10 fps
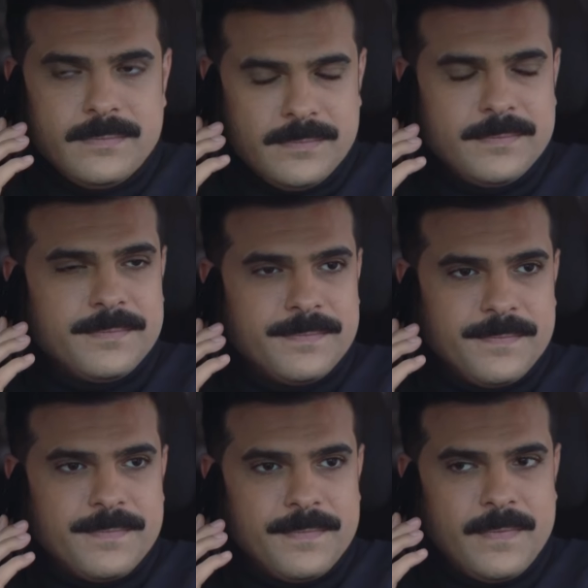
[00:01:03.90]
امم
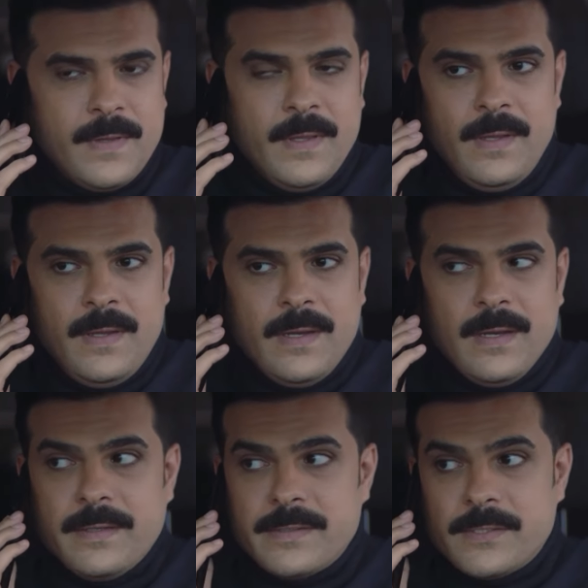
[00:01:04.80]

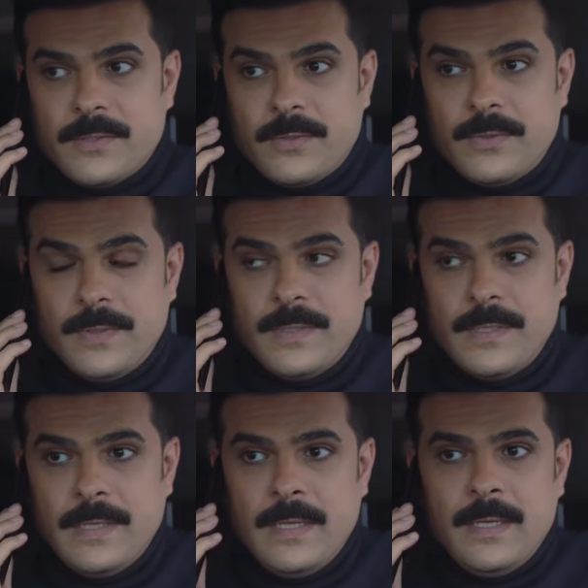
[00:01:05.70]
الله ييسر له
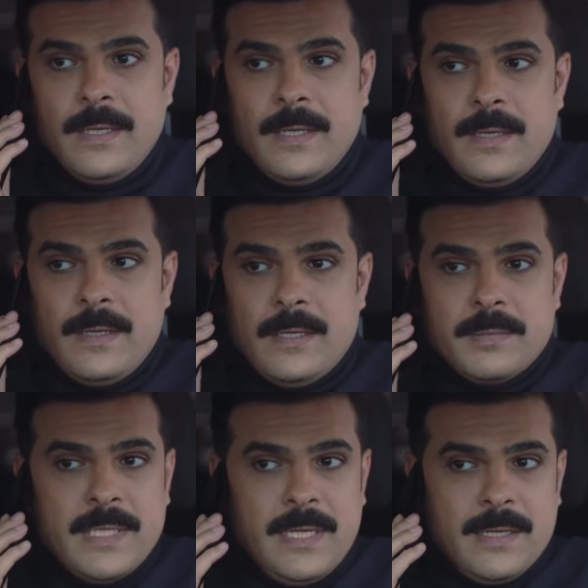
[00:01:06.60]

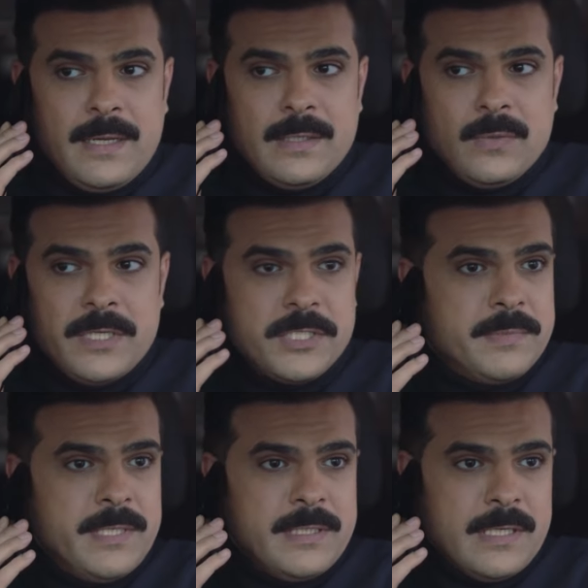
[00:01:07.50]
اللي بدي لك اياه انه اي
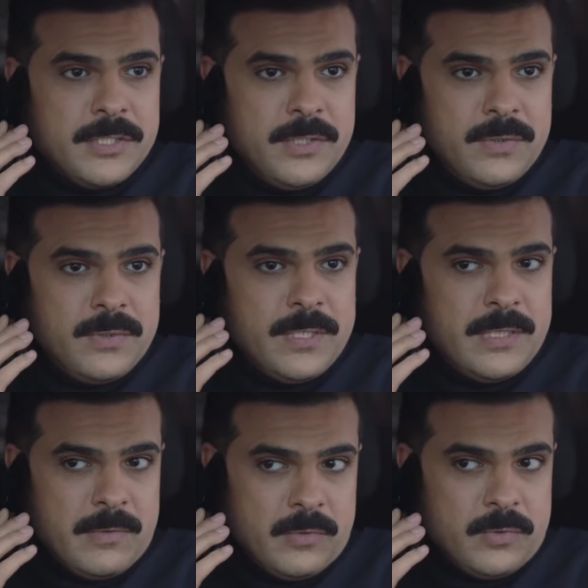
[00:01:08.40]
شيء بتحتاجيه هون
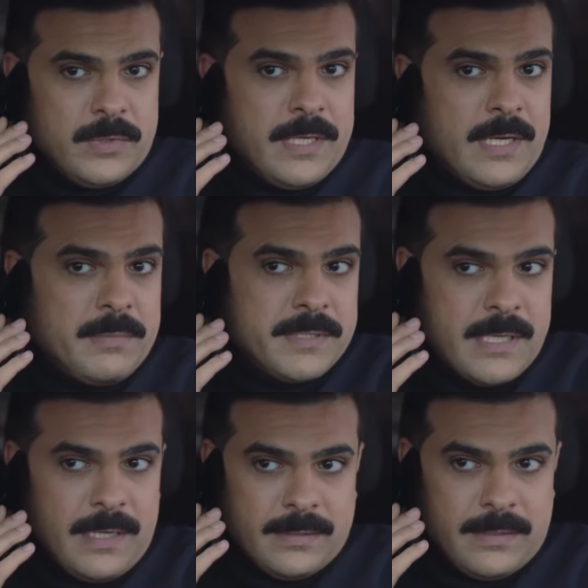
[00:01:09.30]
انا موجوده هي رقمي
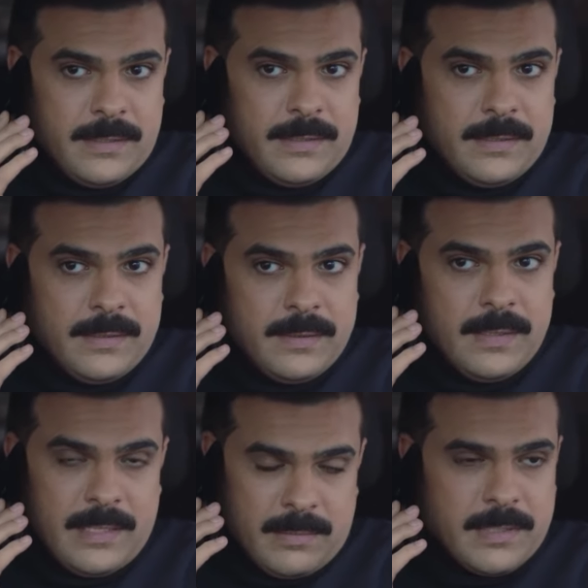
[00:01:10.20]
صار عندك
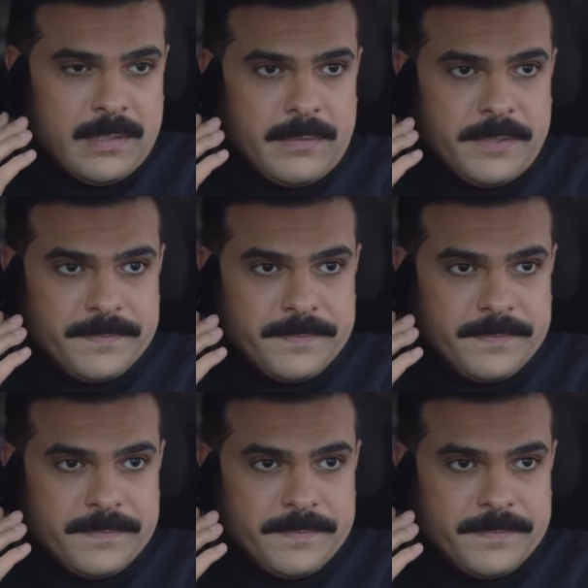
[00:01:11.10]
انا بالخدمه